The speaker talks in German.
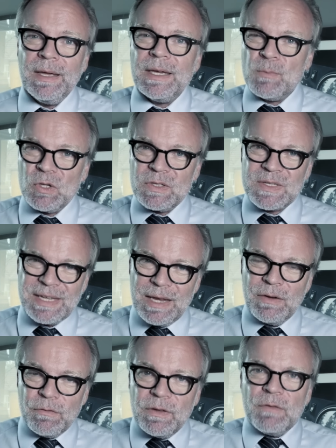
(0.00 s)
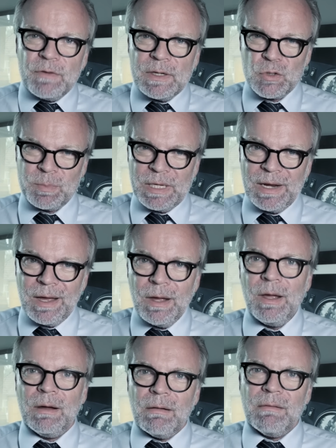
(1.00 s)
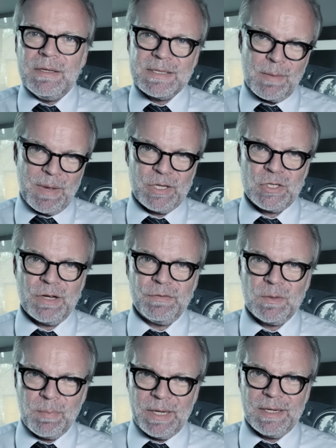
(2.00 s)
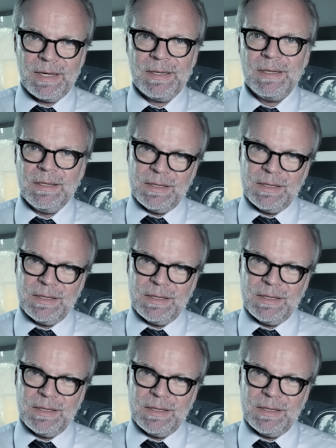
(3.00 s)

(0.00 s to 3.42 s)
Ich möchte sehen, wie viele Spieler unserer Mannschaft bei der